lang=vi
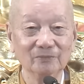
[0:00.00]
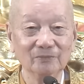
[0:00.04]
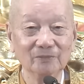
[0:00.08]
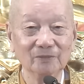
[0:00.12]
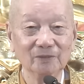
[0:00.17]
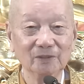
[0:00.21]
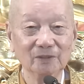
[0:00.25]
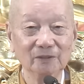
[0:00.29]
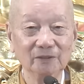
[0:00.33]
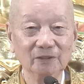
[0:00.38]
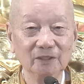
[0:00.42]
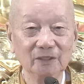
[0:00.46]

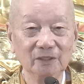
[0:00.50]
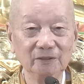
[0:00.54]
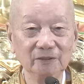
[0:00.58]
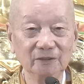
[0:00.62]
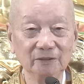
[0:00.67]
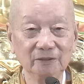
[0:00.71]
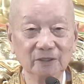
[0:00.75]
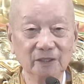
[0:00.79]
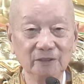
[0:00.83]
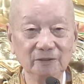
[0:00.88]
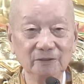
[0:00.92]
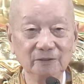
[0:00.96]
Đức Thế
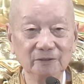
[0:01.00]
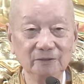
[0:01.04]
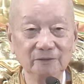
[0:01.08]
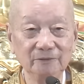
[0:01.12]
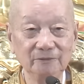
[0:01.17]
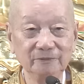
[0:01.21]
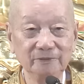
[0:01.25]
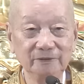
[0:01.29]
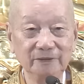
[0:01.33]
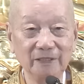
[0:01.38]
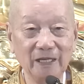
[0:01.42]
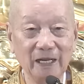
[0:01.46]
Tự Tại
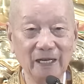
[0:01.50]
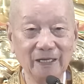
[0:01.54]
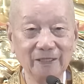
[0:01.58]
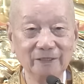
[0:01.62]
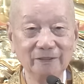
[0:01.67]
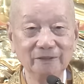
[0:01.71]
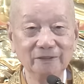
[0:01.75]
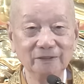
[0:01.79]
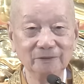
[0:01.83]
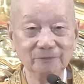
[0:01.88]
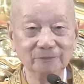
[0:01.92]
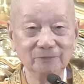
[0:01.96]
Vương
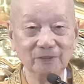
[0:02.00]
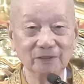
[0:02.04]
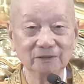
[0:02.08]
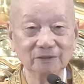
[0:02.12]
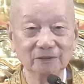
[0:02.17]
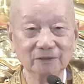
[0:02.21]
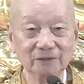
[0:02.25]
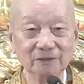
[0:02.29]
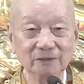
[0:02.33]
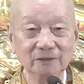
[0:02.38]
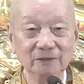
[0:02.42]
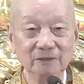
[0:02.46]
dạy Đức Phật
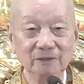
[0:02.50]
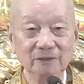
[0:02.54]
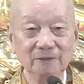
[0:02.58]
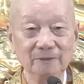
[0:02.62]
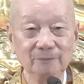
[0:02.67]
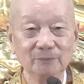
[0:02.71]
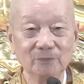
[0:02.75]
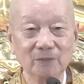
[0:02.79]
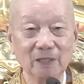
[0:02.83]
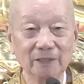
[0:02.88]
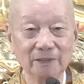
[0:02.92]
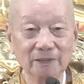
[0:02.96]

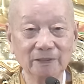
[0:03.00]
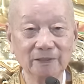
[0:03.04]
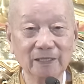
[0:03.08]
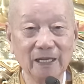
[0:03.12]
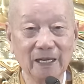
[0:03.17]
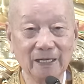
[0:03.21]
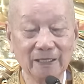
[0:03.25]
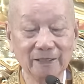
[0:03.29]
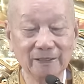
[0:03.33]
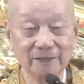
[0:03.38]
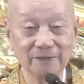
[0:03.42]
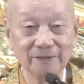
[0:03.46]
A Di
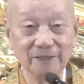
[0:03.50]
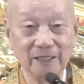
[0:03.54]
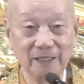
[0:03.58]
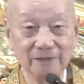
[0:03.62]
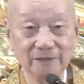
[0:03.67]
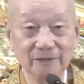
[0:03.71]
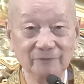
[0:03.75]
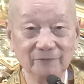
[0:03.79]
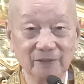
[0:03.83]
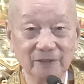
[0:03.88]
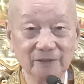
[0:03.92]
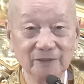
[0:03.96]
Đà là dạy
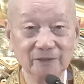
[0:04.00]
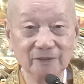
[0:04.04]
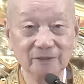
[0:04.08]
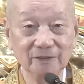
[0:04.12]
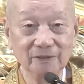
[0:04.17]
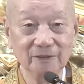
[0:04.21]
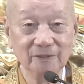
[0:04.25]
như vậy đó.